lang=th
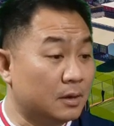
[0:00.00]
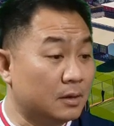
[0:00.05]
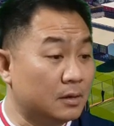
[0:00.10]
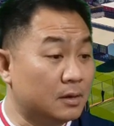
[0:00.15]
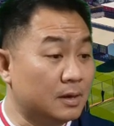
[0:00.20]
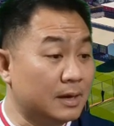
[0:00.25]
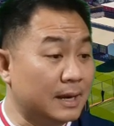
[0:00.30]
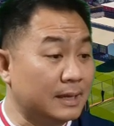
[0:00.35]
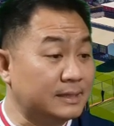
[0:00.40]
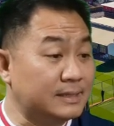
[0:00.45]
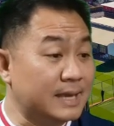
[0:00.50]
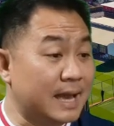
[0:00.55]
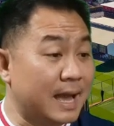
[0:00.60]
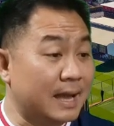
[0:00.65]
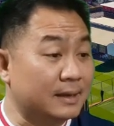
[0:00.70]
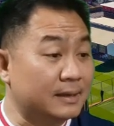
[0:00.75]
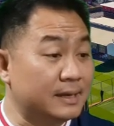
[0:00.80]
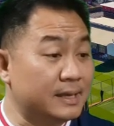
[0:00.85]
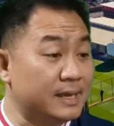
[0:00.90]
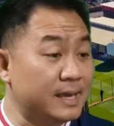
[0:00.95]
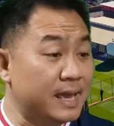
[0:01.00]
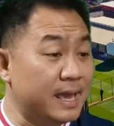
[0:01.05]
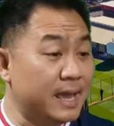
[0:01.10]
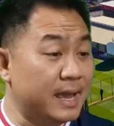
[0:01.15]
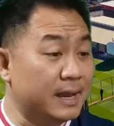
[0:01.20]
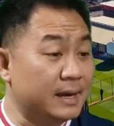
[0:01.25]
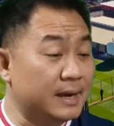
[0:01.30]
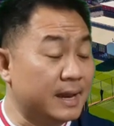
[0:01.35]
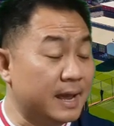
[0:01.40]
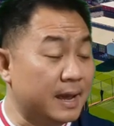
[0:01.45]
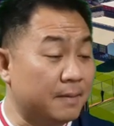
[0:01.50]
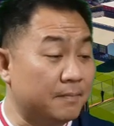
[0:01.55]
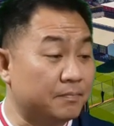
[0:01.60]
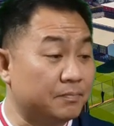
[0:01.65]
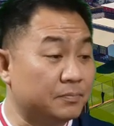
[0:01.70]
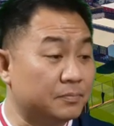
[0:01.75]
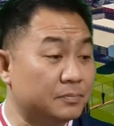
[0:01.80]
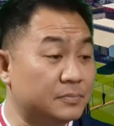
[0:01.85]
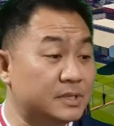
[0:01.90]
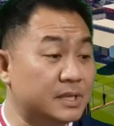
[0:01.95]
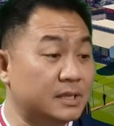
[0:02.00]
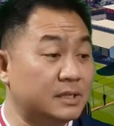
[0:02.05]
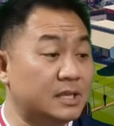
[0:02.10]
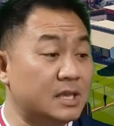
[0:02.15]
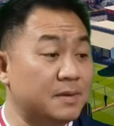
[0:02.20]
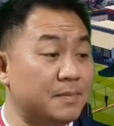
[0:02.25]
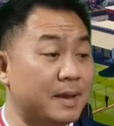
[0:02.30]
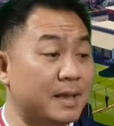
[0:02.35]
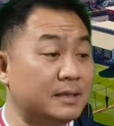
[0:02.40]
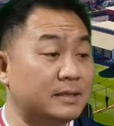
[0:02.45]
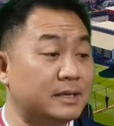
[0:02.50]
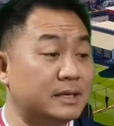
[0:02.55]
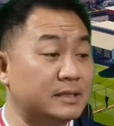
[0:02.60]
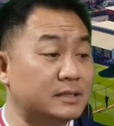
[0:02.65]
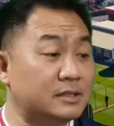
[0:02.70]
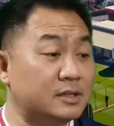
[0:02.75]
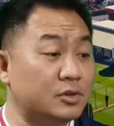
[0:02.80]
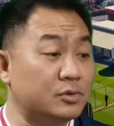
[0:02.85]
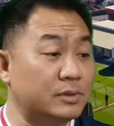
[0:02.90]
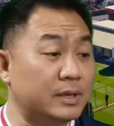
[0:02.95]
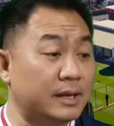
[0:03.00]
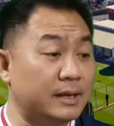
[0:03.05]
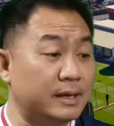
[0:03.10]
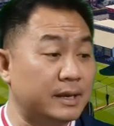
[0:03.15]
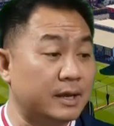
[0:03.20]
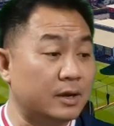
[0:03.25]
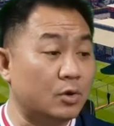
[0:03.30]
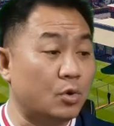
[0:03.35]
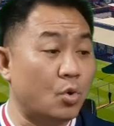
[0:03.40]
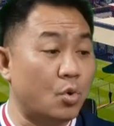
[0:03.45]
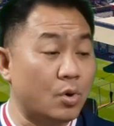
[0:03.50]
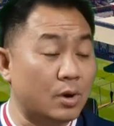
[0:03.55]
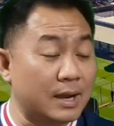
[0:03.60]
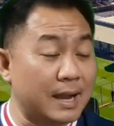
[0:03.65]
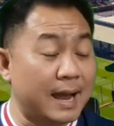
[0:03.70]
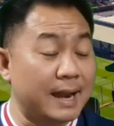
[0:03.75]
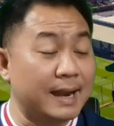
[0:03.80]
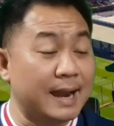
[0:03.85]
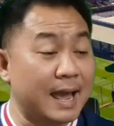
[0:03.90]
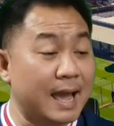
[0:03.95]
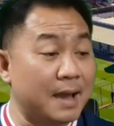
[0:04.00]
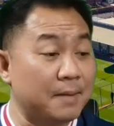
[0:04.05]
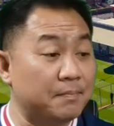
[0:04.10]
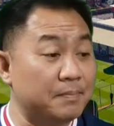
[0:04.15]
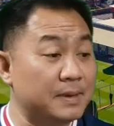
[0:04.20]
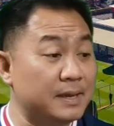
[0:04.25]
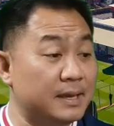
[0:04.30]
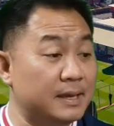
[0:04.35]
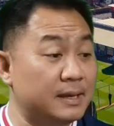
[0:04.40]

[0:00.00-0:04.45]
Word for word: คือหลังจากนี้เองเนี่ย สิ่งที่แมนเชสเตอร์เจ็ดเนี่ย โครงการ 5 ปี